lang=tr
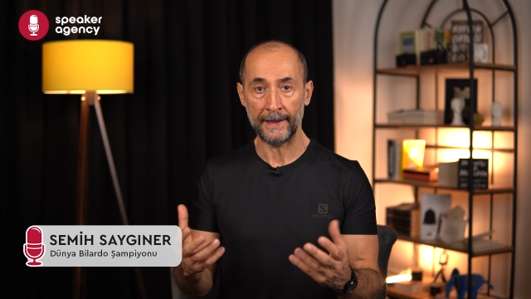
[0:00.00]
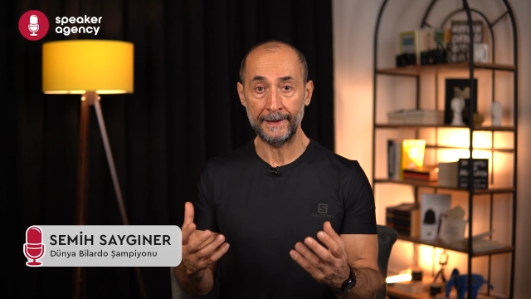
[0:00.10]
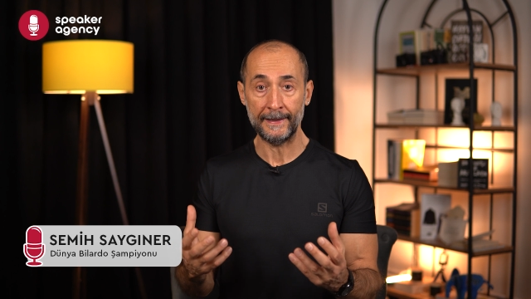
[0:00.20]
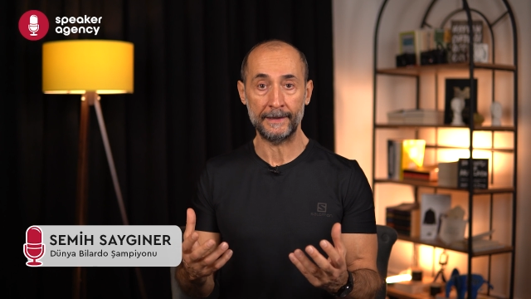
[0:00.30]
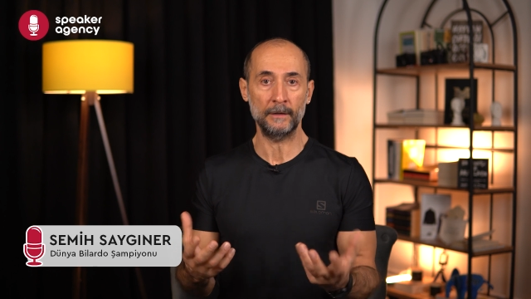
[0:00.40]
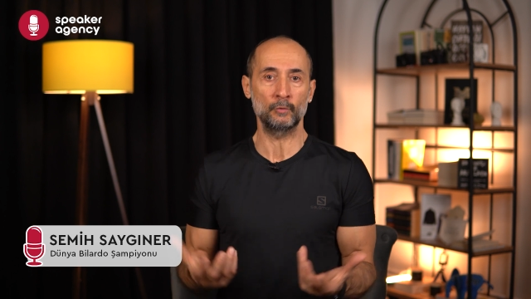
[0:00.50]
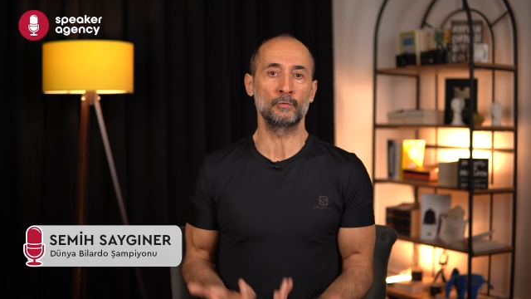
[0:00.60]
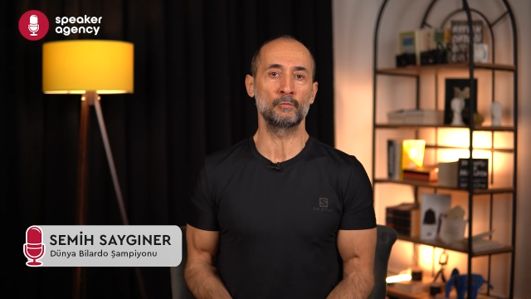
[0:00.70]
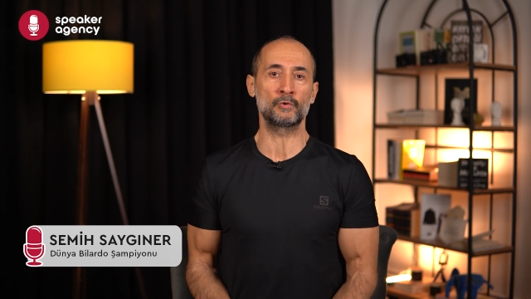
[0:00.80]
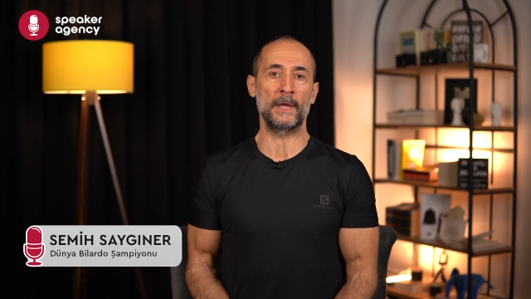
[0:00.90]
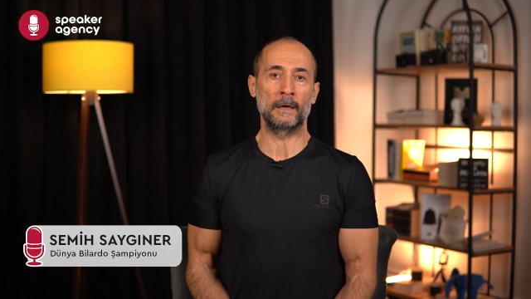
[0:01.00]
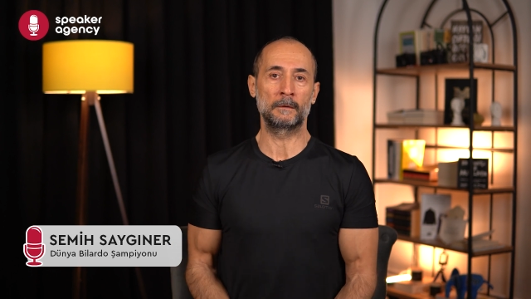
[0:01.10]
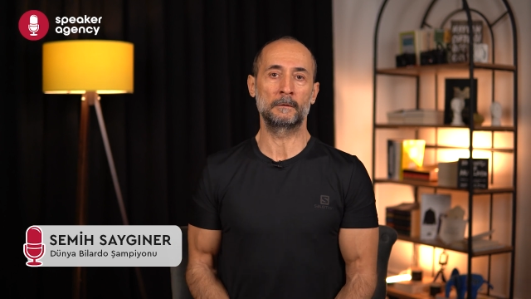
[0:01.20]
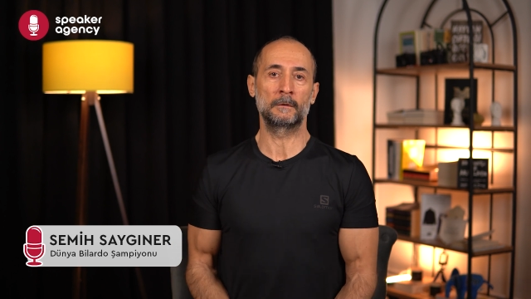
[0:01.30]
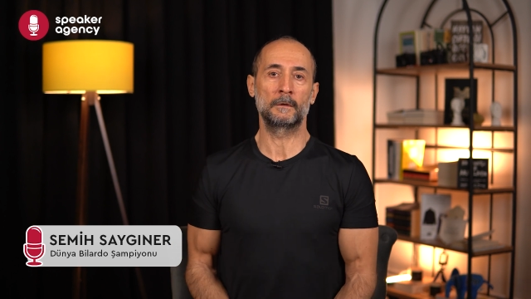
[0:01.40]
Hele hele günümüzde.
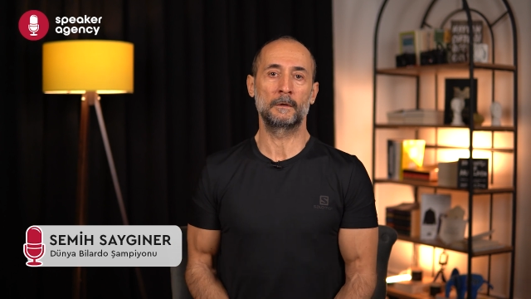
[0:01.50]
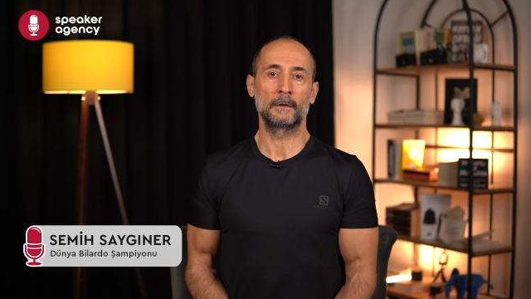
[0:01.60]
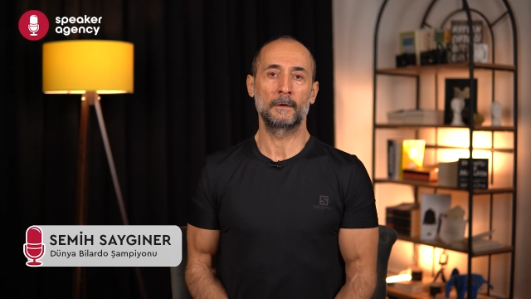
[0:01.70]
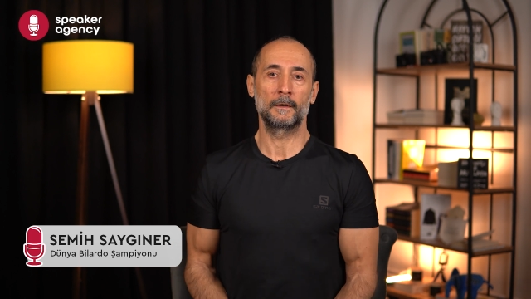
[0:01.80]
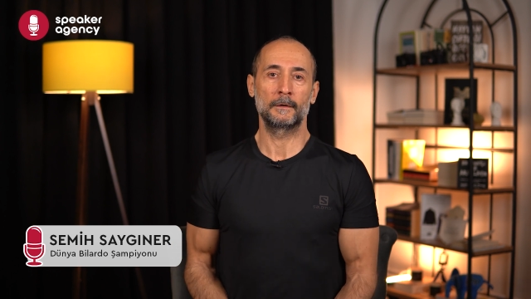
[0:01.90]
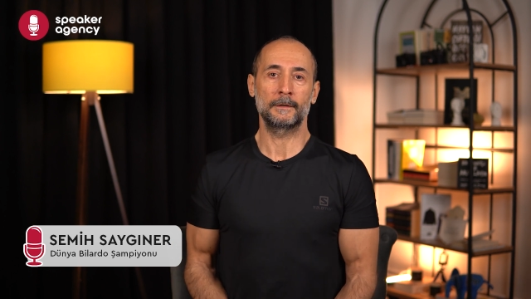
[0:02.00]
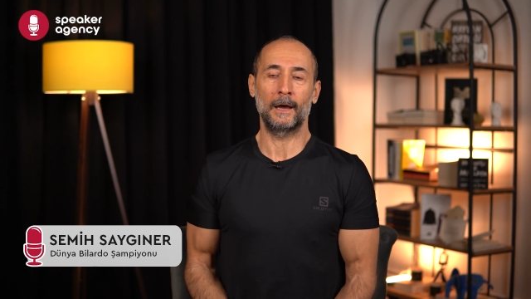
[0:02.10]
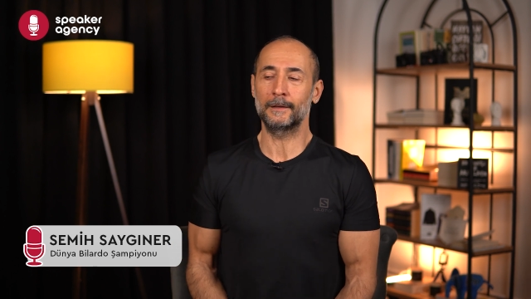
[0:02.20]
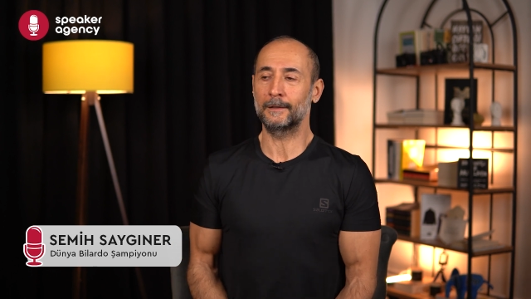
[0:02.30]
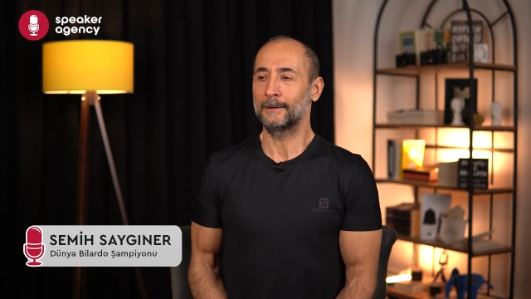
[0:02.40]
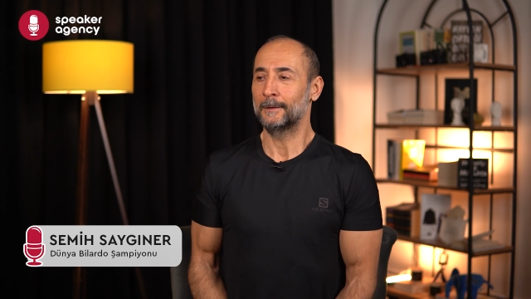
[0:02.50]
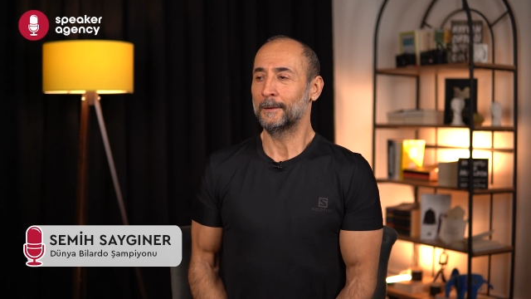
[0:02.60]
Yani